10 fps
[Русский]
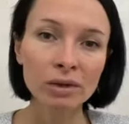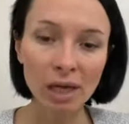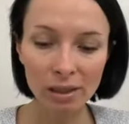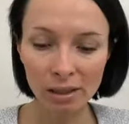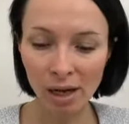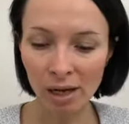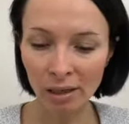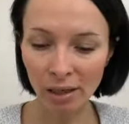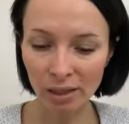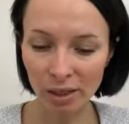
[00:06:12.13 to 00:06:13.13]

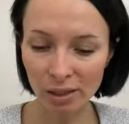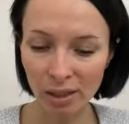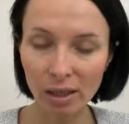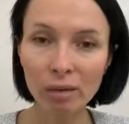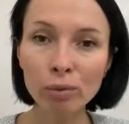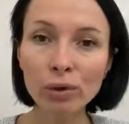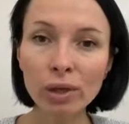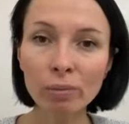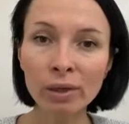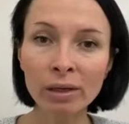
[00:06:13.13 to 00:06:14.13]
тогда, конечно, как
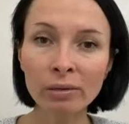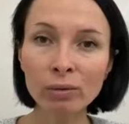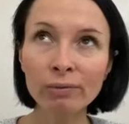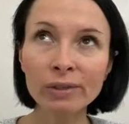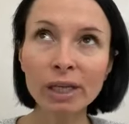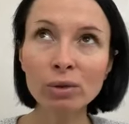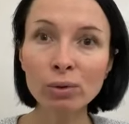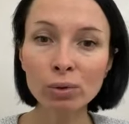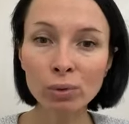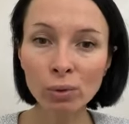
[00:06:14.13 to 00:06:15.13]
будто бы ну, все
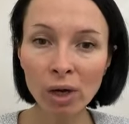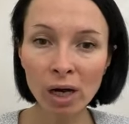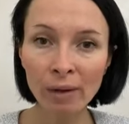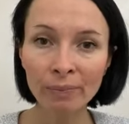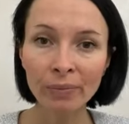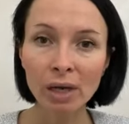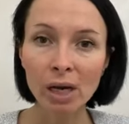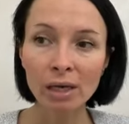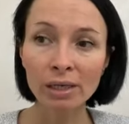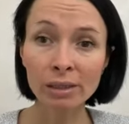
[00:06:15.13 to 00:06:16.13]
друг друга
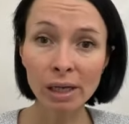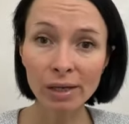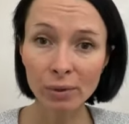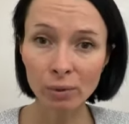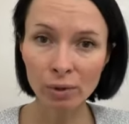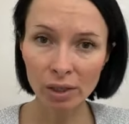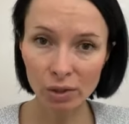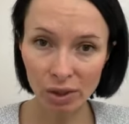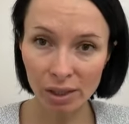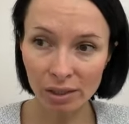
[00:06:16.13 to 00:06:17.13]
изолируют
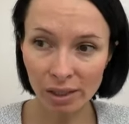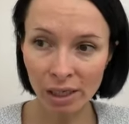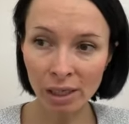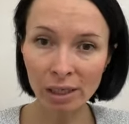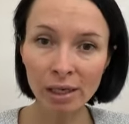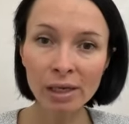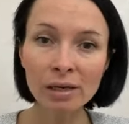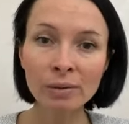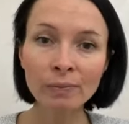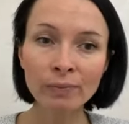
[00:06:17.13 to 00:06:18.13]
от жизни и